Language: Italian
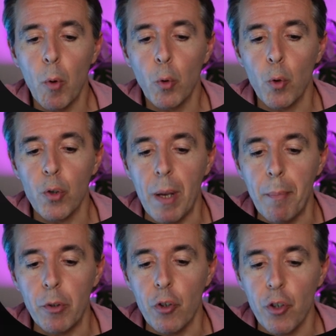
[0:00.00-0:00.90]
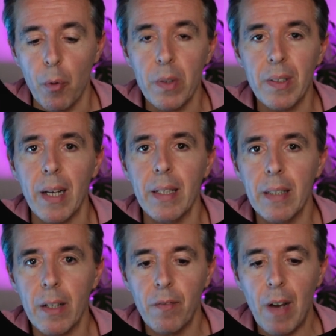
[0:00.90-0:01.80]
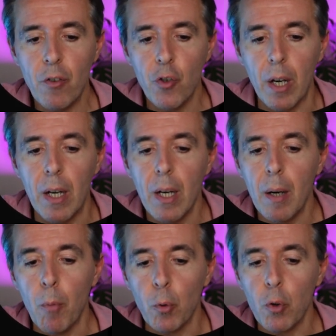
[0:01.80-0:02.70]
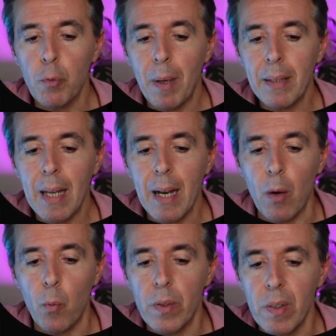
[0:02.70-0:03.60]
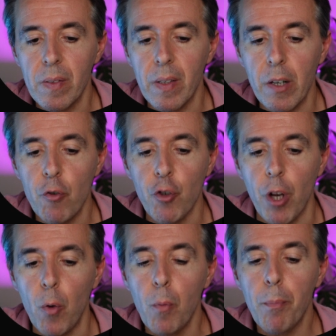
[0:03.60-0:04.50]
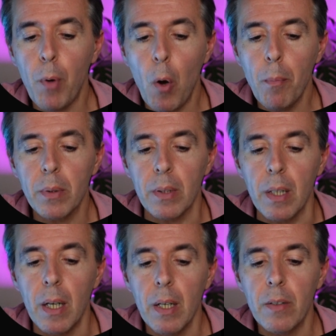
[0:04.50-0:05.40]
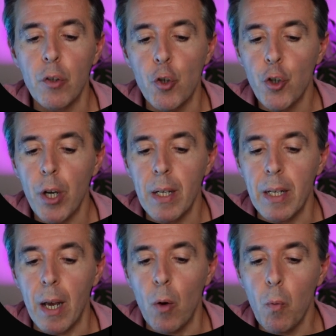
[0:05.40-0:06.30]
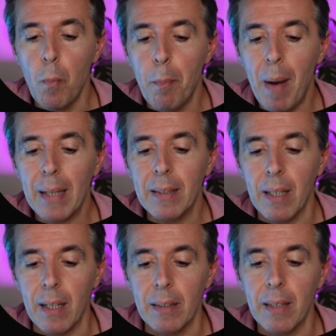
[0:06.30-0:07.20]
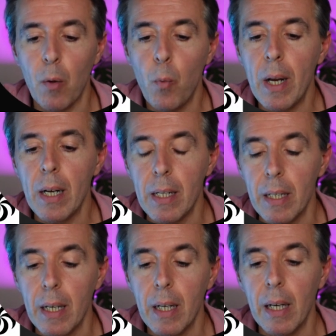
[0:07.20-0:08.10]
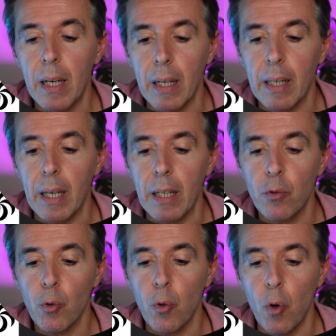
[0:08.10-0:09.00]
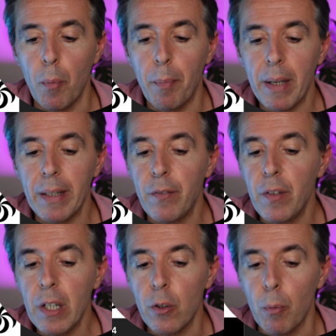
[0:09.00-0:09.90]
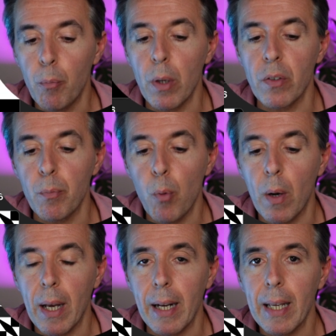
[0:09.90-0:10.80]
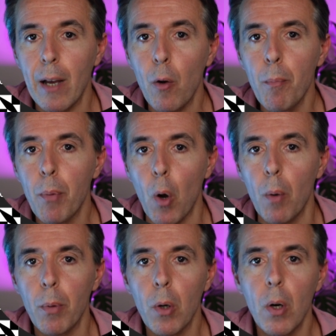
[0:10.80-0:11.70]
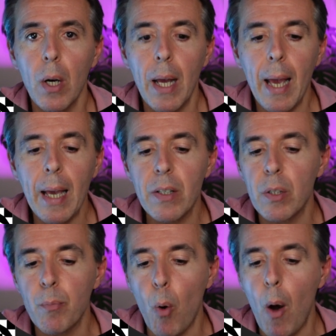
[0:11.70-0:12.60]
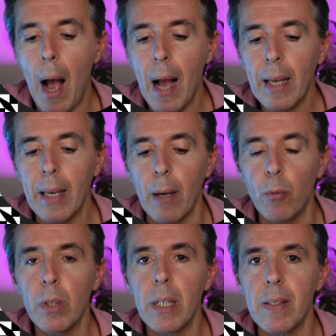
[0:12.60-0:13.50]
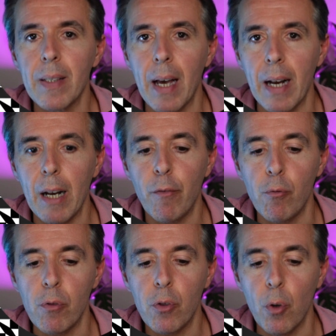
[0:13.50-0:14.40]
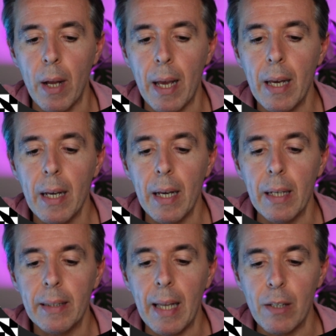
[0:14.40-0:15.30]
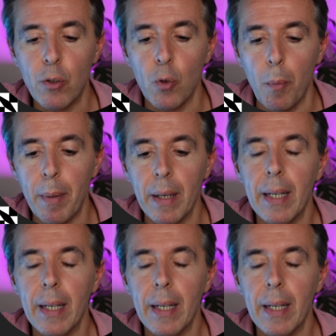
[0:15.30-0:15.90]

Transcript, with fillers: molto semplice, c'è questa interfaccia molto spartana, qui si inserisce un prompt, si sceglie un pattern tra quelli eh, che sono predefiniti oppure si può caricare un proprio e si può anche utilizzare la funzione eh, testo per